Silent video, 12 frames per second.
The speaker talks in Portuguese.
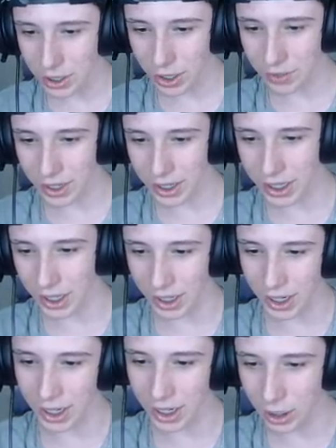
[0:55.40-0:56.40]
alguém vai
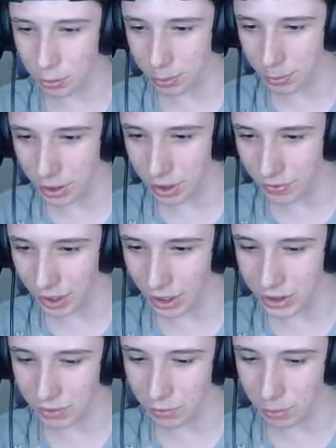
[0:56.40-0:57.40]
querer. Eu primeiro que falar já vou